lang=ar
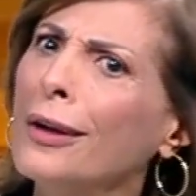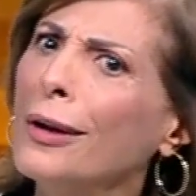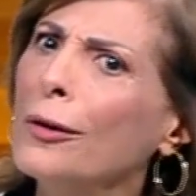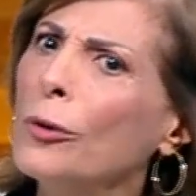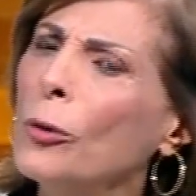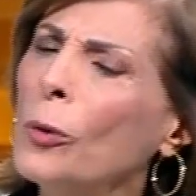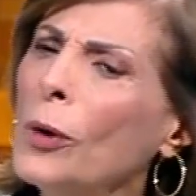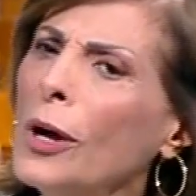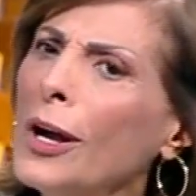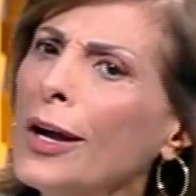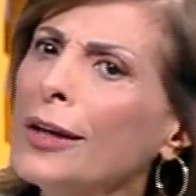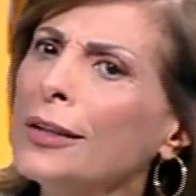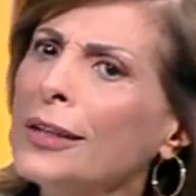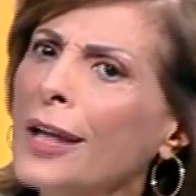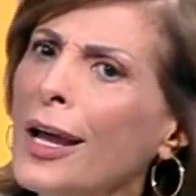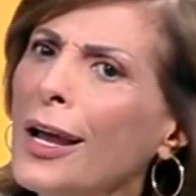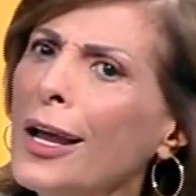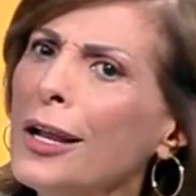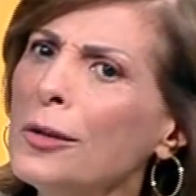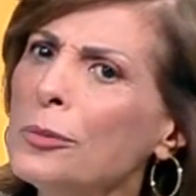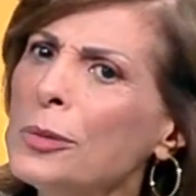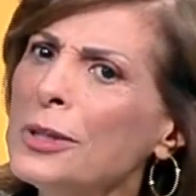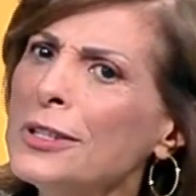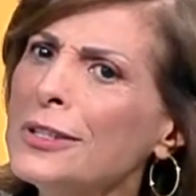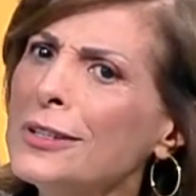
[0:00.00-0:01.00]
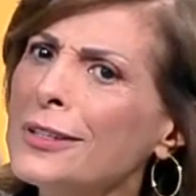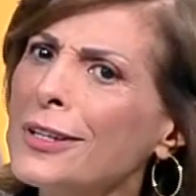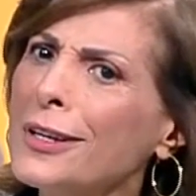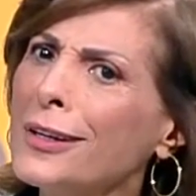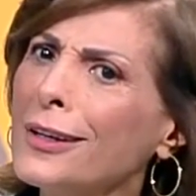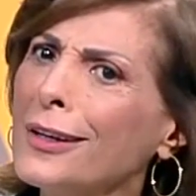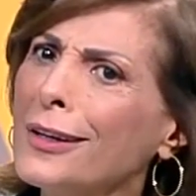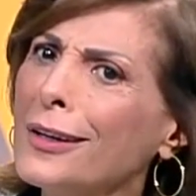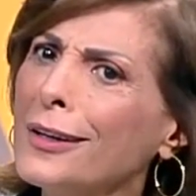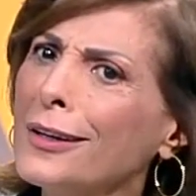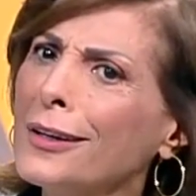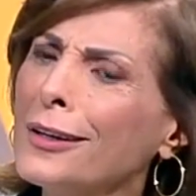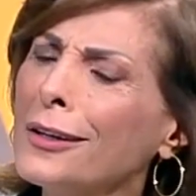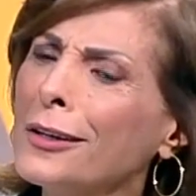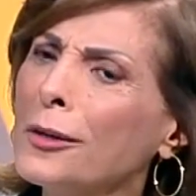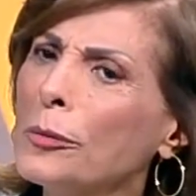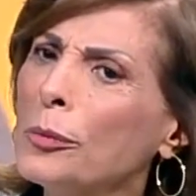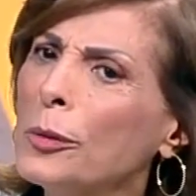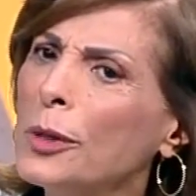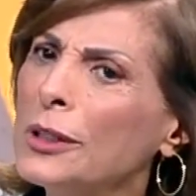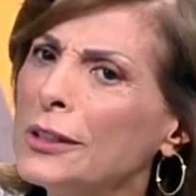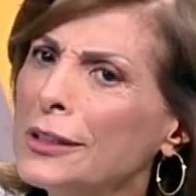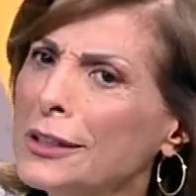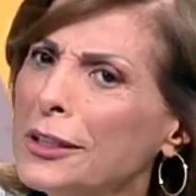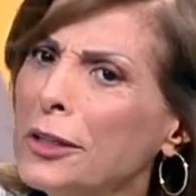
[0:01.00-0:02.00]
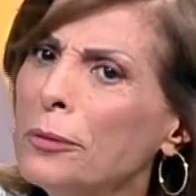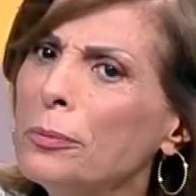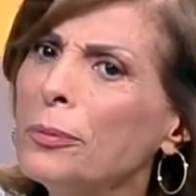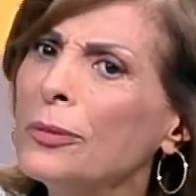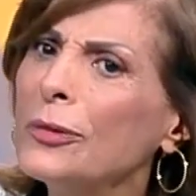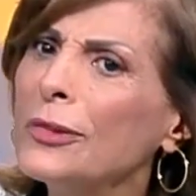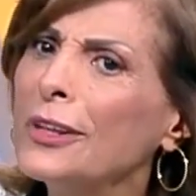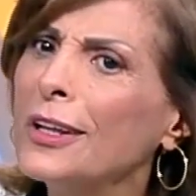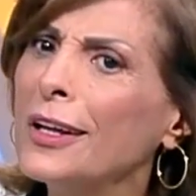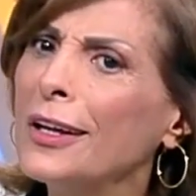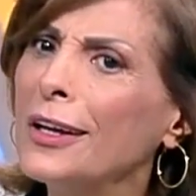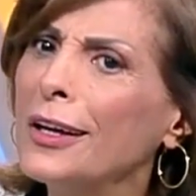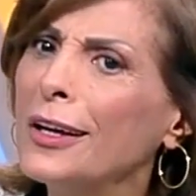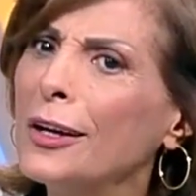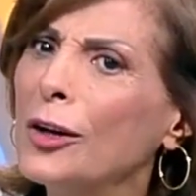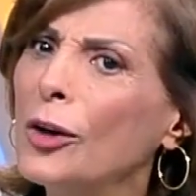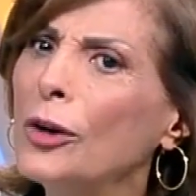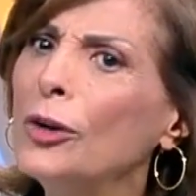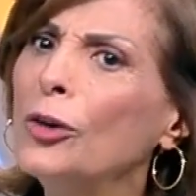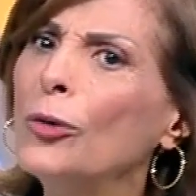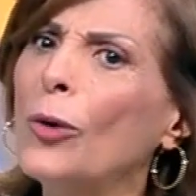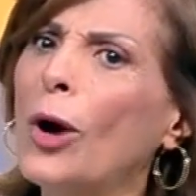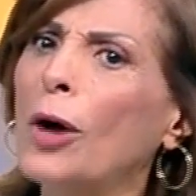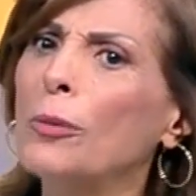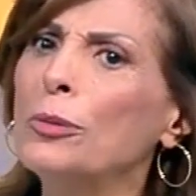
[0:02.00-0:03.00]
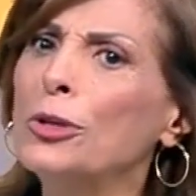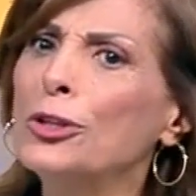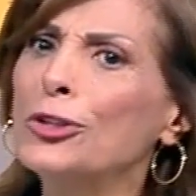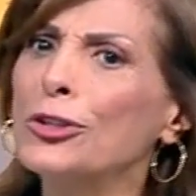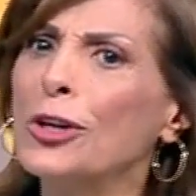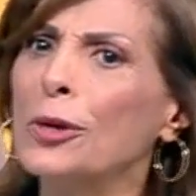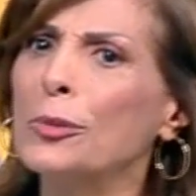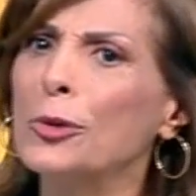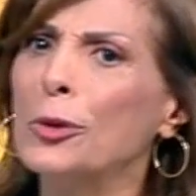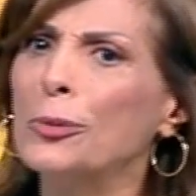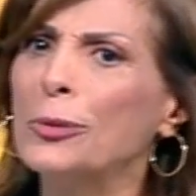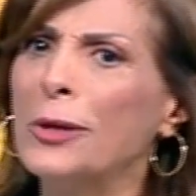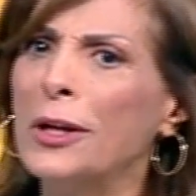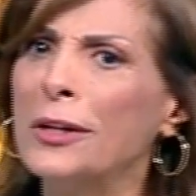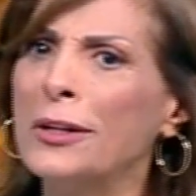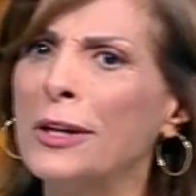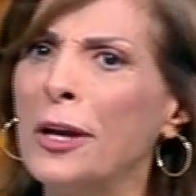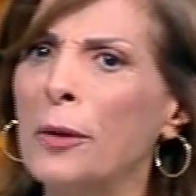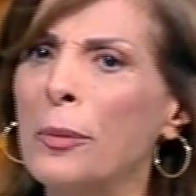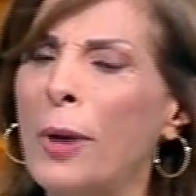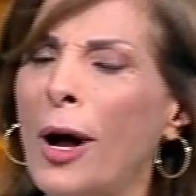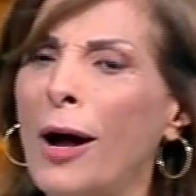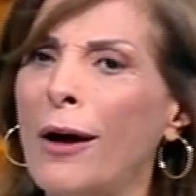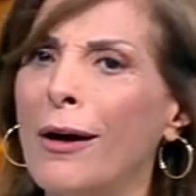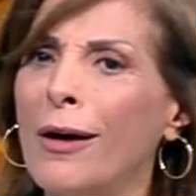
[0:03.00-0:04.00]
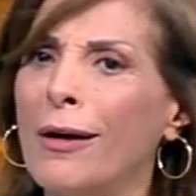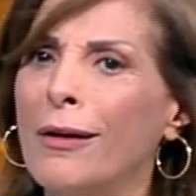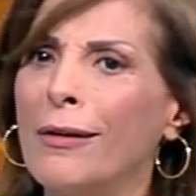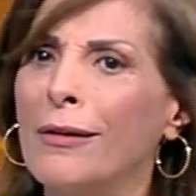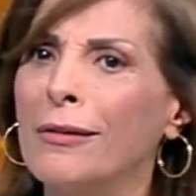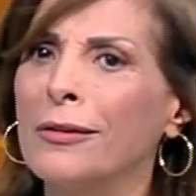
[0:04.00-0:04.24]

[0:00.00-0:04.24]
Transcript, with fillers: وقعت هاي البذره من تم طير هن وعم يشربوا من النبعه